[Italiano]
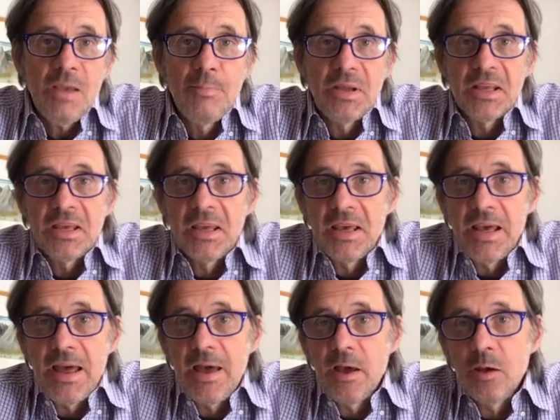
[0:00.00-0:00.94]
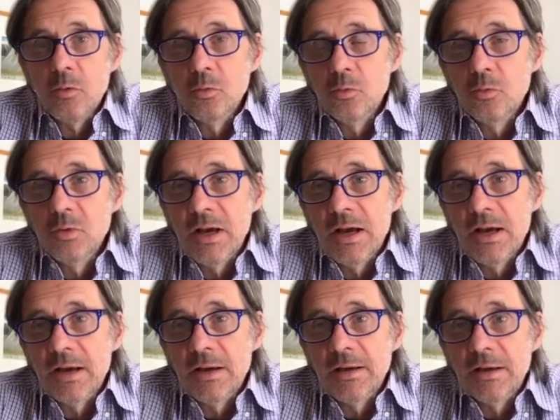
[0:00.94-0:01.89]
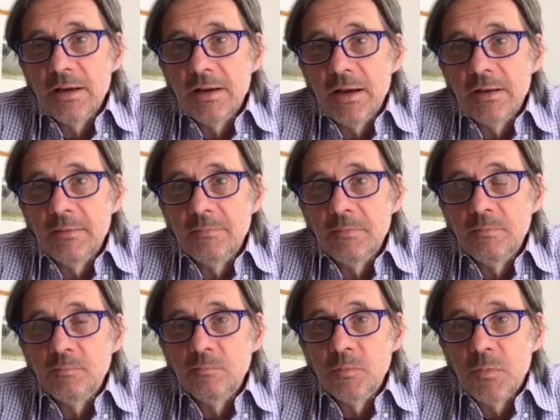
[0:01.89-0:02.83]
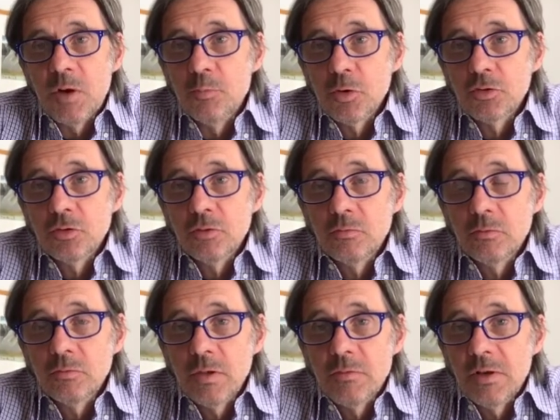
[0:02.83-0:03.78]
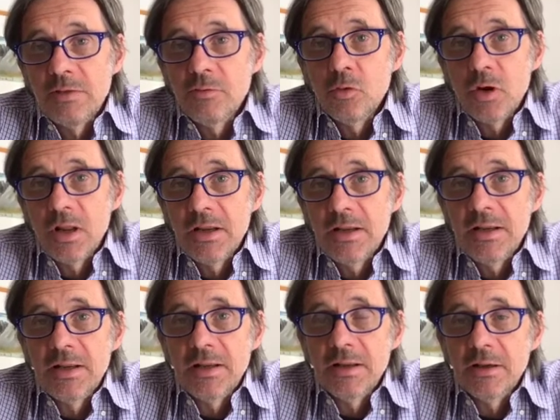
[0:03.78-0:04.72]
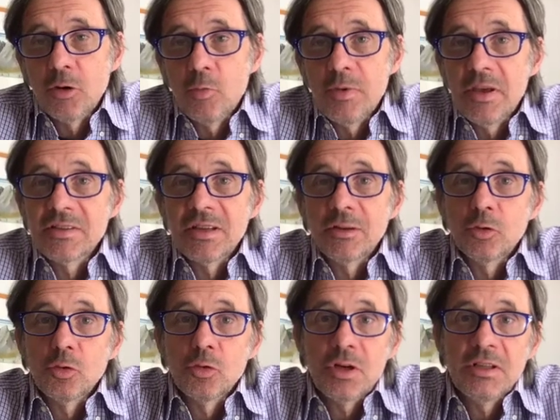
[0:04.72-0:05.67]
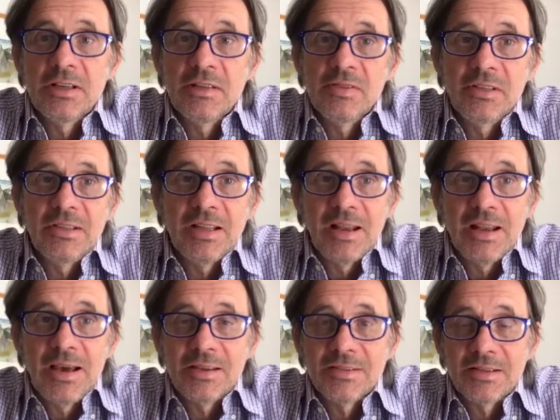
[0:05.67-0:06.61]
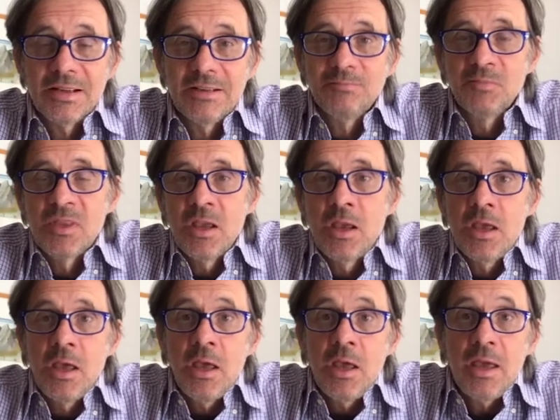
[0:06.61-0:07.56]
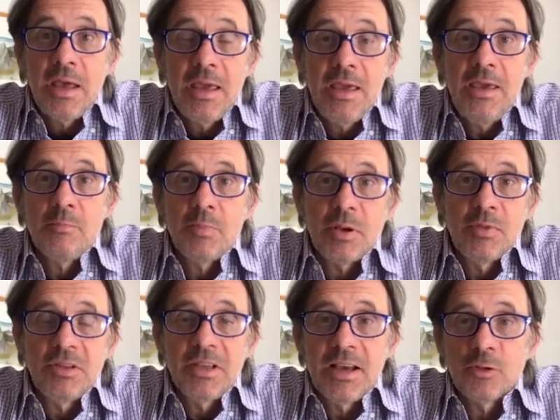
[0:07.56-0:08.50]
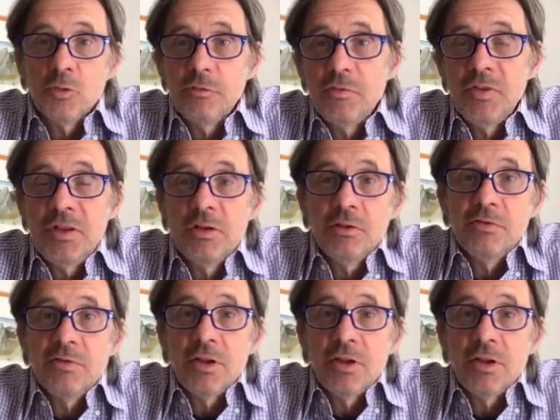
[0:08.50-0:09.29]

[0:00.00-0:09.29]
perché una, un posto, mm, lavora nel, come esattore nelle vendite all'asta e permetterà a suo figlio di